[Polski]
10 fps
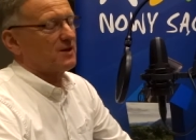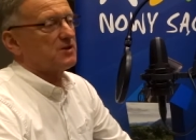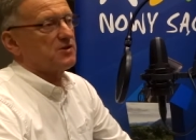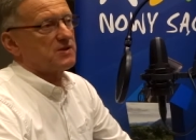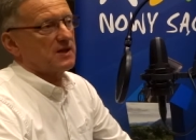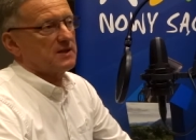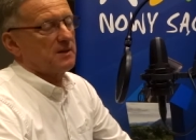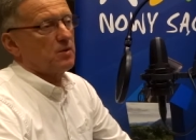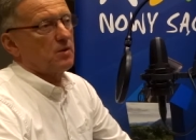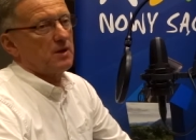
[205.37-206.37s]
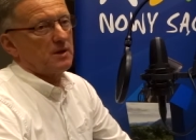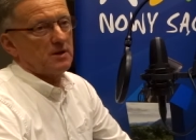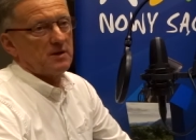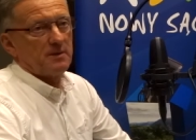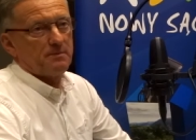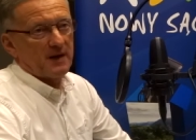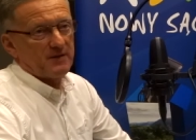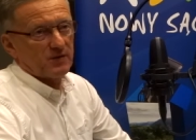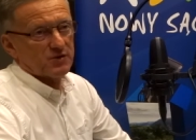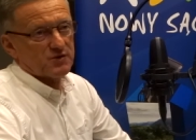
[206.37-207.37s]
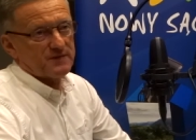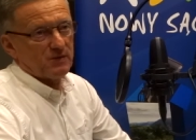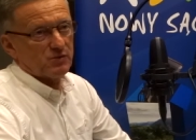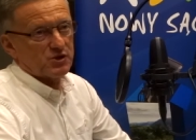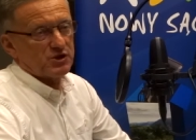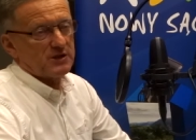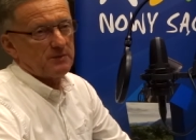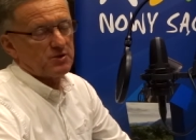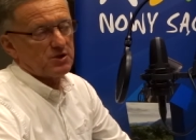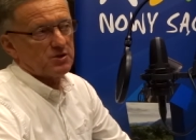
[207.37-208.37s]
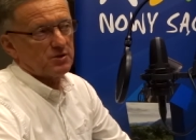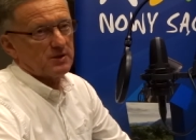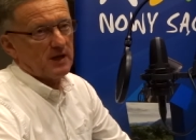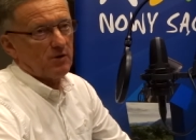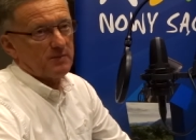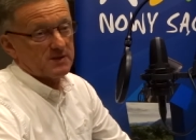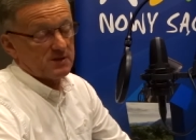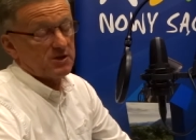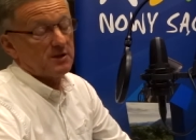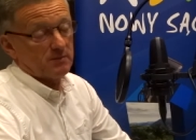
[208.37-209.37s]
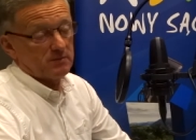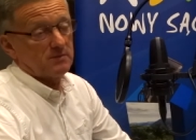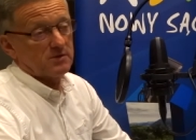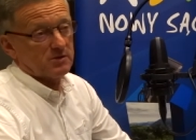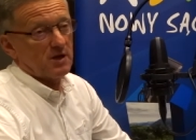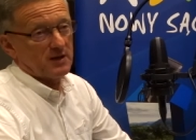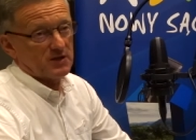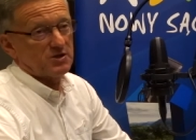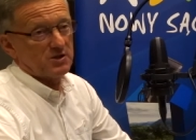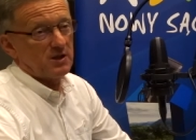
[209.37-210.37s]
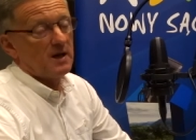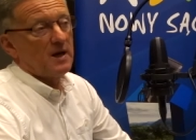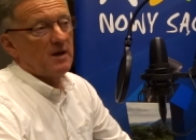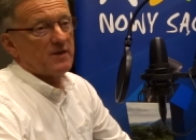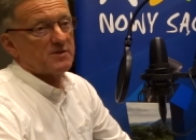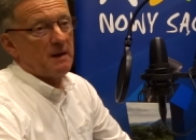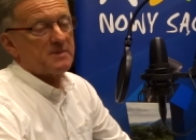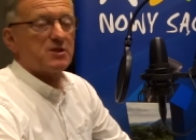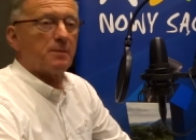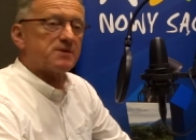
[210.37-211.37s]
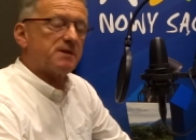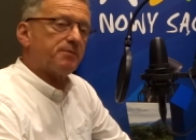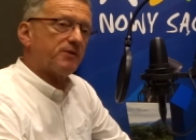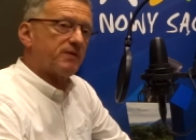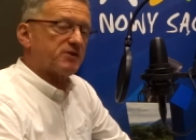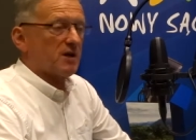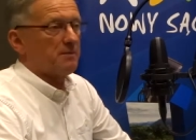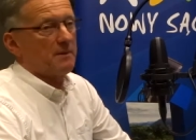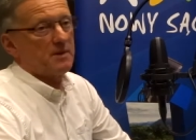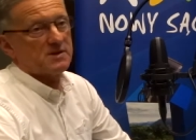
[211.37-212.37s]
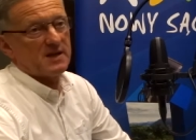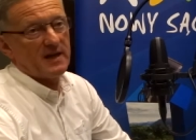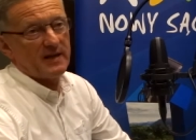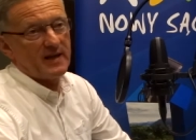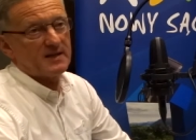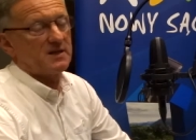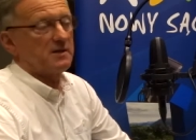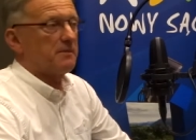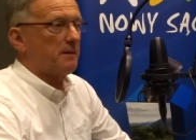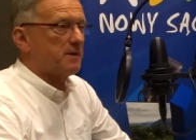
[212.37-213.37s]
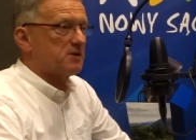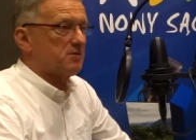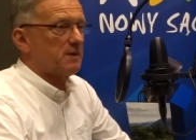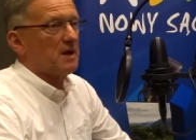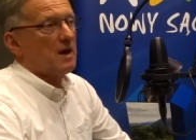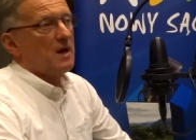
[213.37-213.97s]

rok, 10 lat temu paliwo kosztowało 3,70, a obecnie 7,40. Więc mamy 100% podwyżkę, mamy różnica, cenę energii, mamy różnica.